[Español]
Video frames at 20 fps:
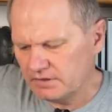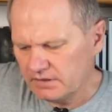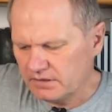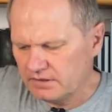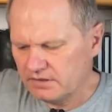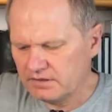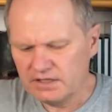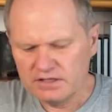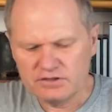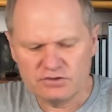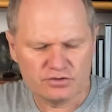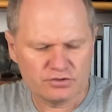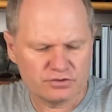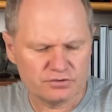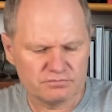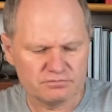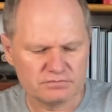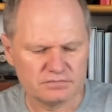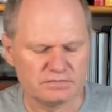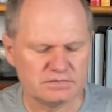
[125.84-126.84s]
Dentro
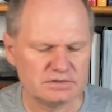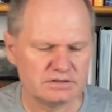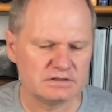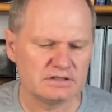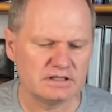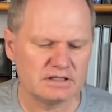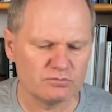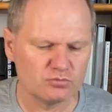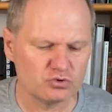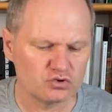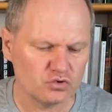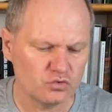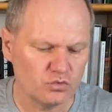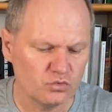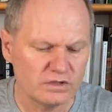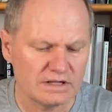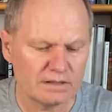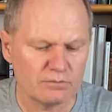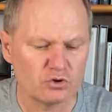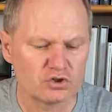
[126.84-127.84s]
tenemos
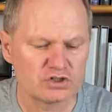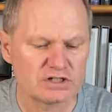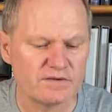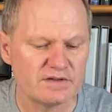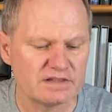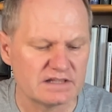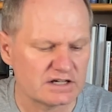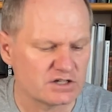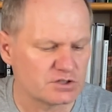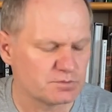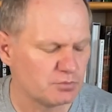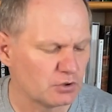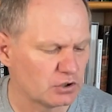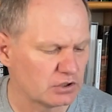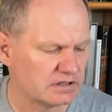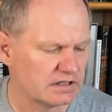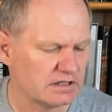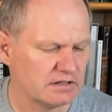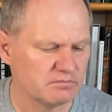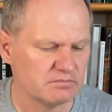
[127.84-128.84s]
una bolsa de
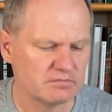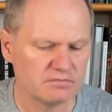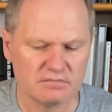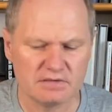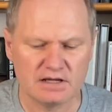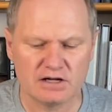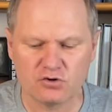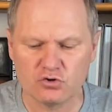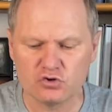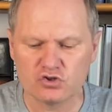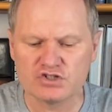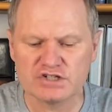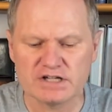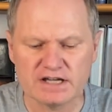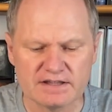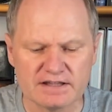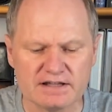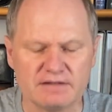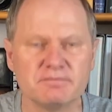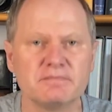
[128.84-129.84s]
transporte
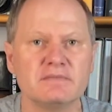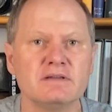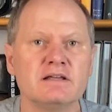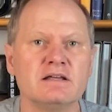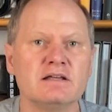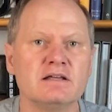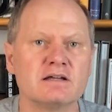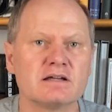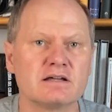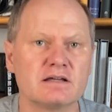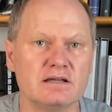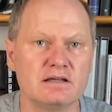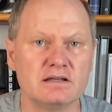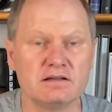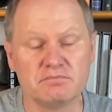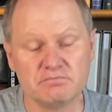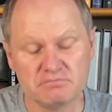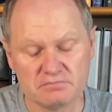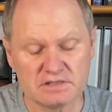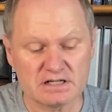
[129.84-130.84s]
acolchada
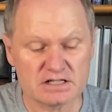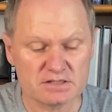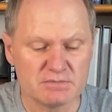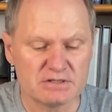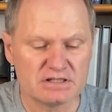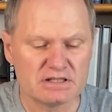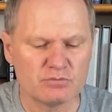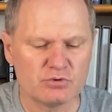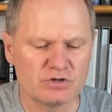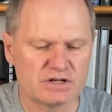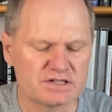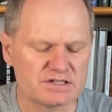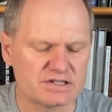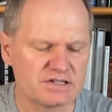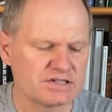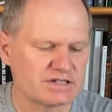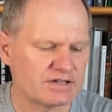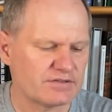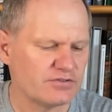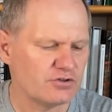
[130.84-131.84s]
que transmite buenas
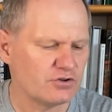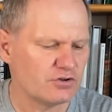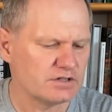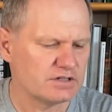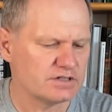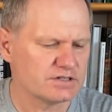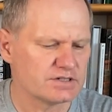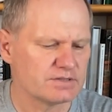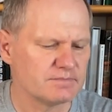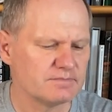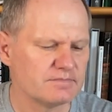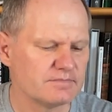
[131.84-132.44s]
sensaciones.